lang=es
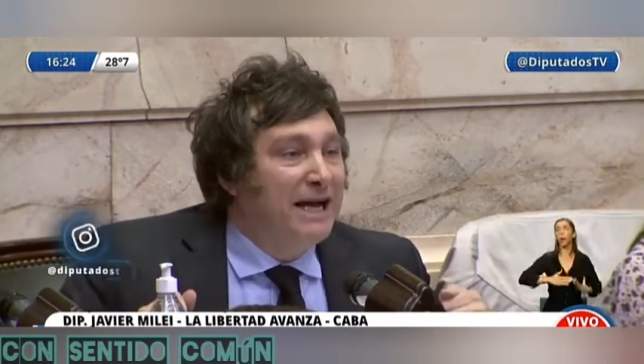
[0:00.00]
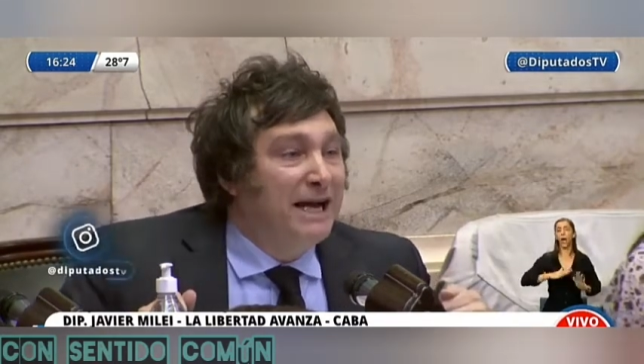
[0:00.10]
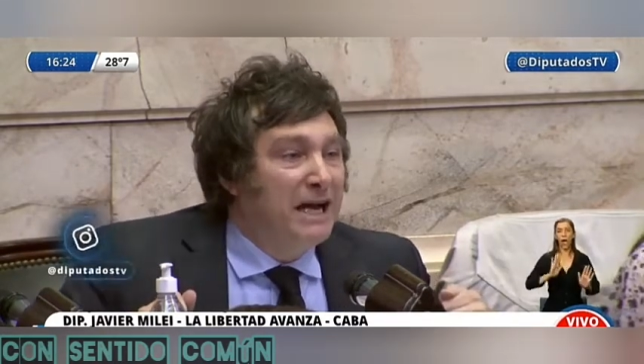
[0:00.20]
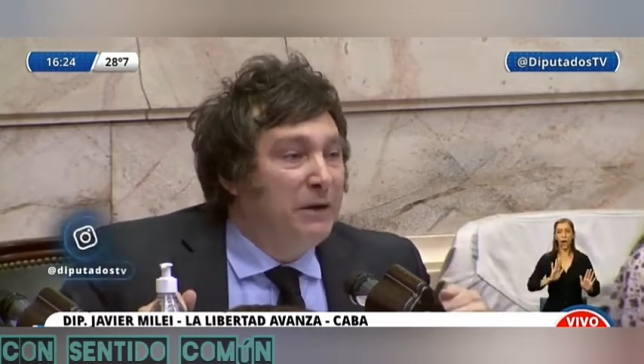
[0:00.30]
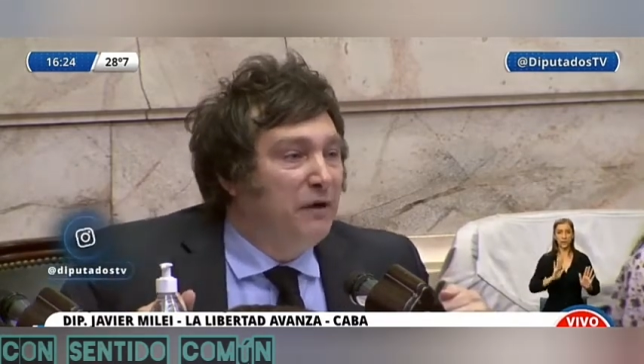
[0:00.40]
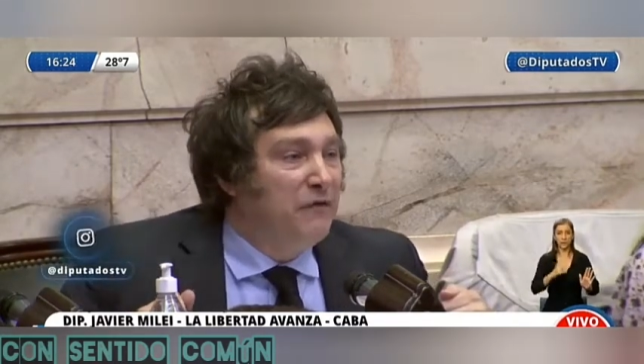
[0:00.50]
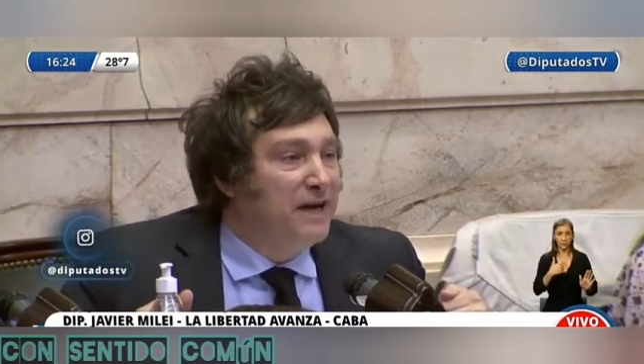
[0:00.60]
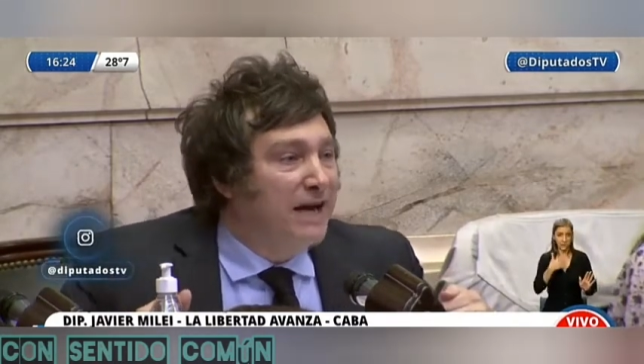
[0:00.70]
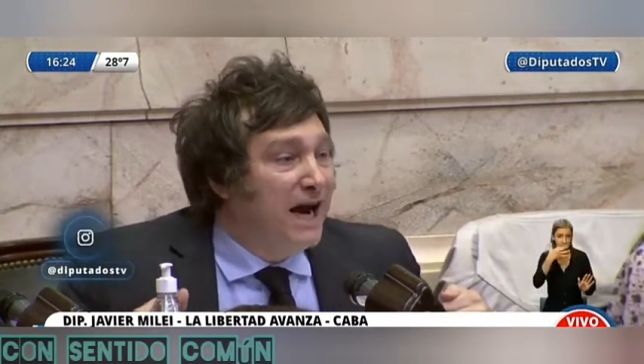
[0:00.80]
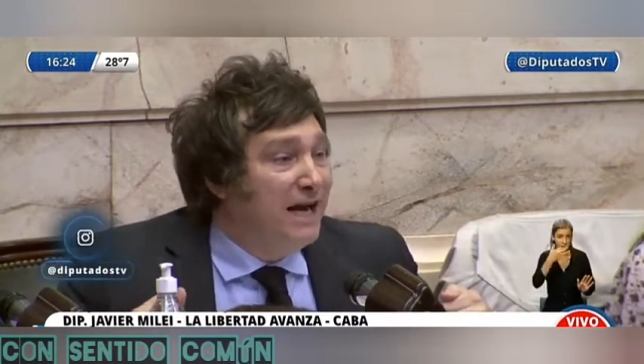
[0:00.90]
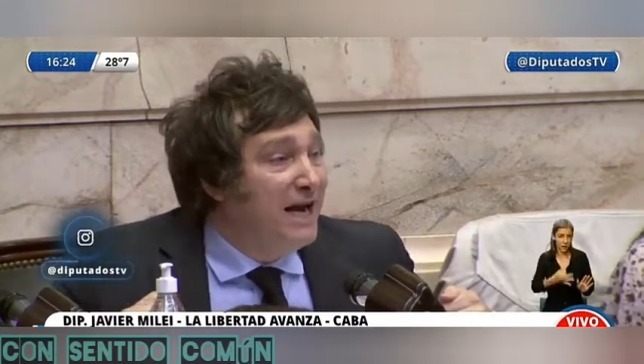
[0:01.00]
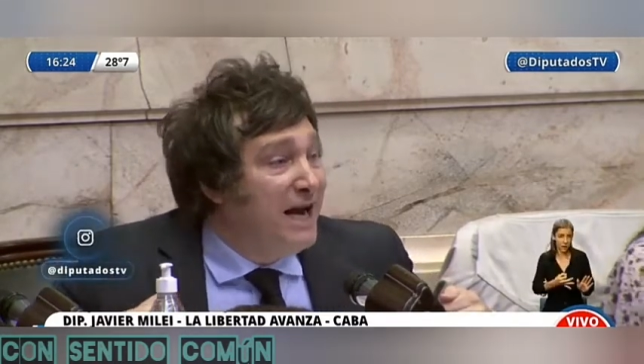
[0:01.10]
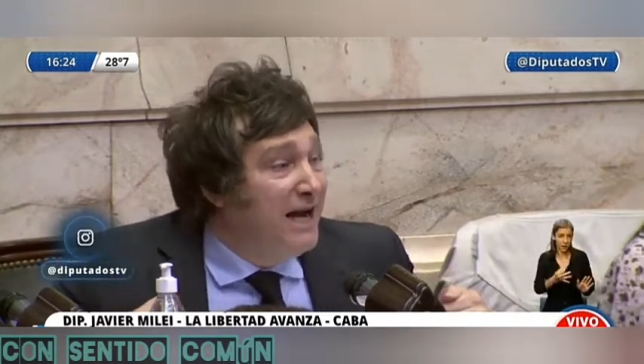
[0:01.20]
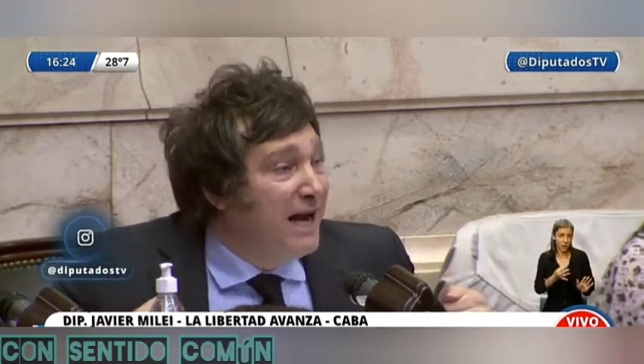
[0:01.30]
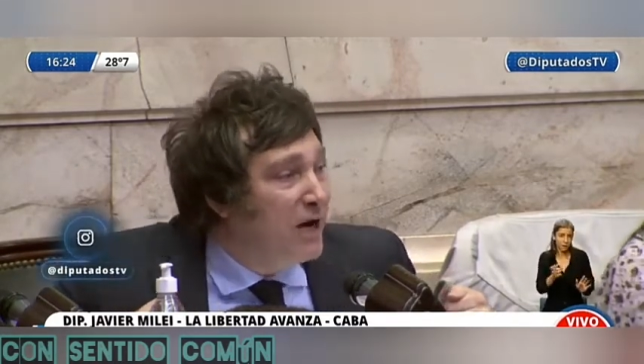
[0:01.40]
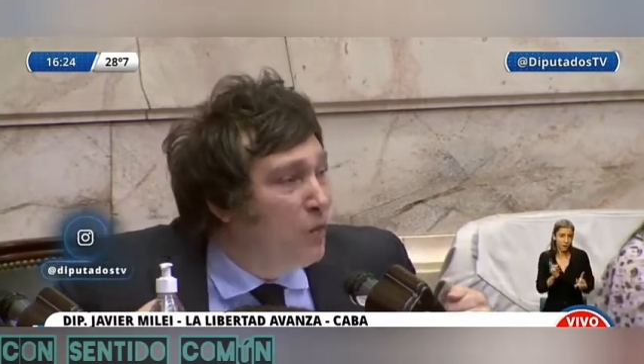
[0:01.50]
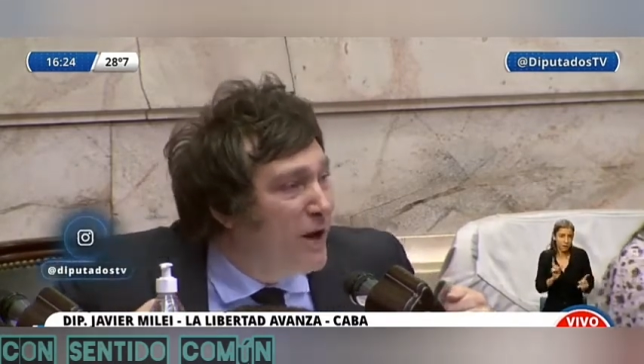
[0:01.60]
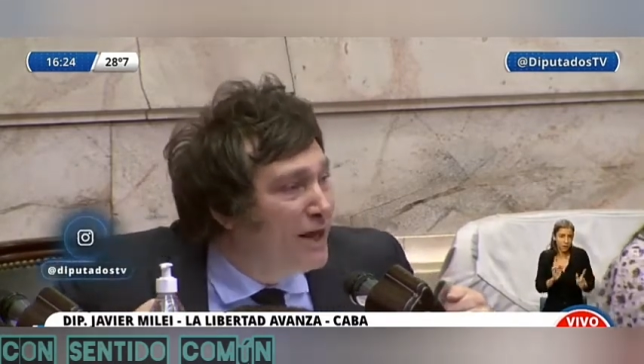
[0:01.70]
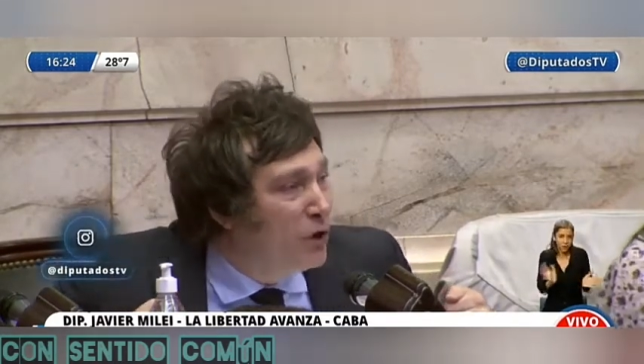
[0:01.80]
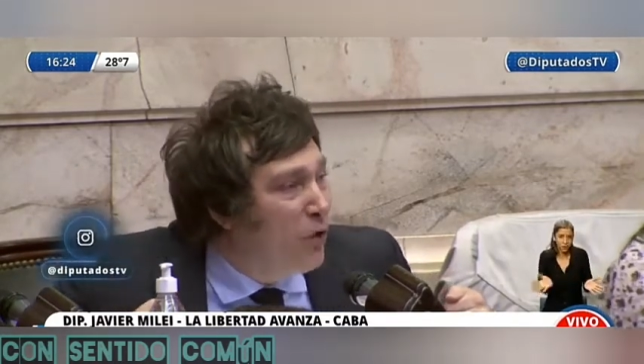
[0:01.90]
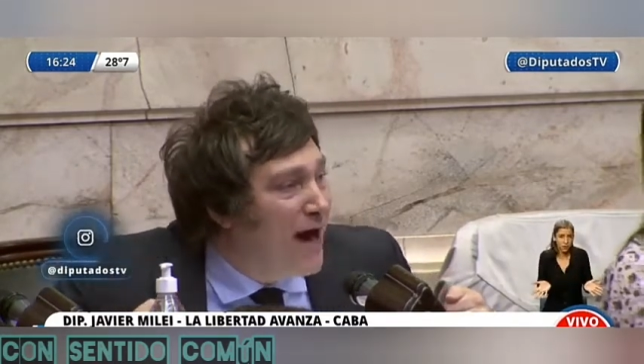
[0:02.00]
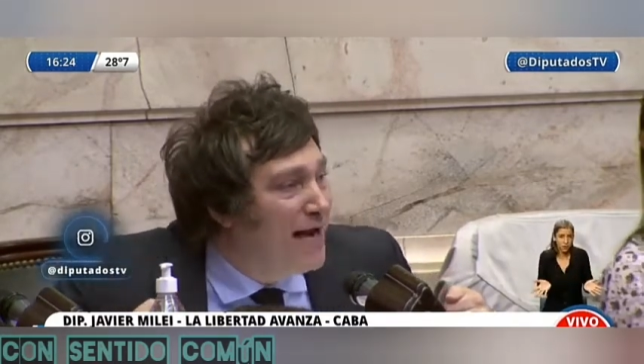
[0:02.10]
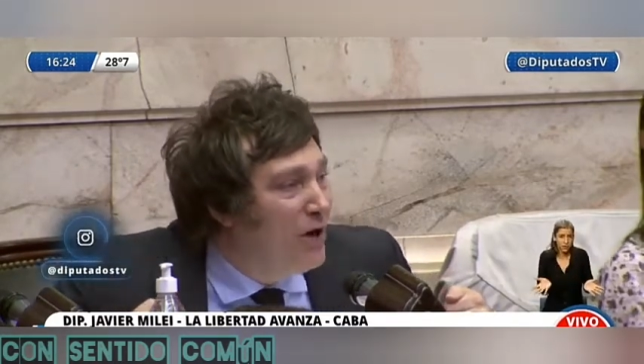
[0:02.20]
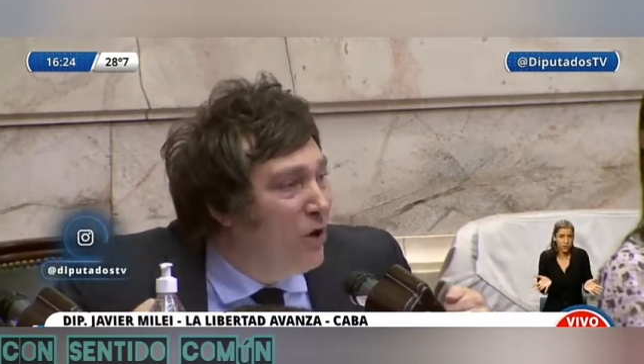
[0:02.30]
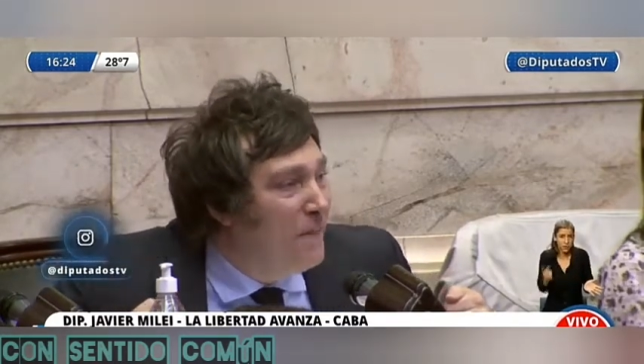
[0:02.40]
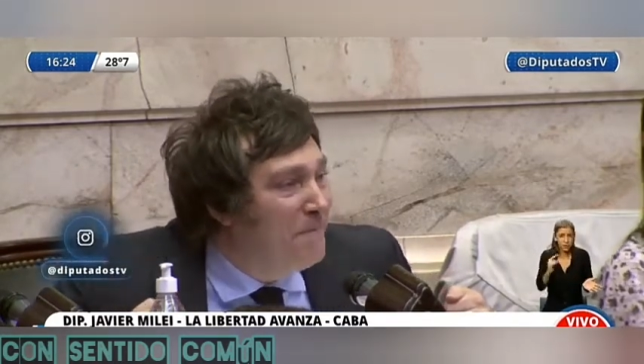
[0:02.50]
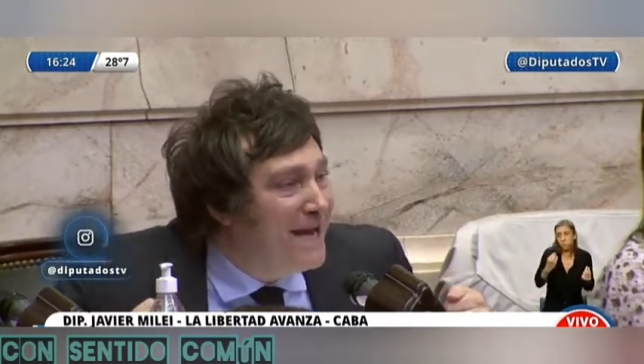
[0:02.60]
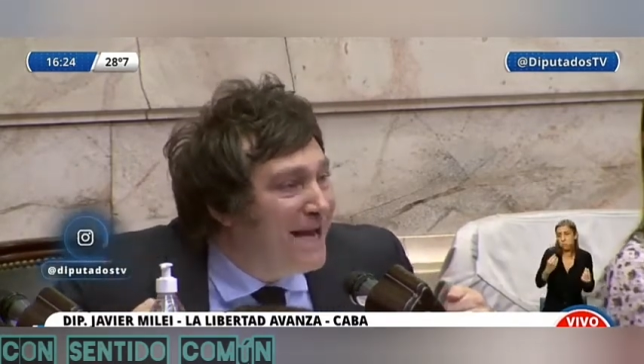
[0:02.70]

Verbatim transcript: el equilibrio fiscal. Les cuento algo,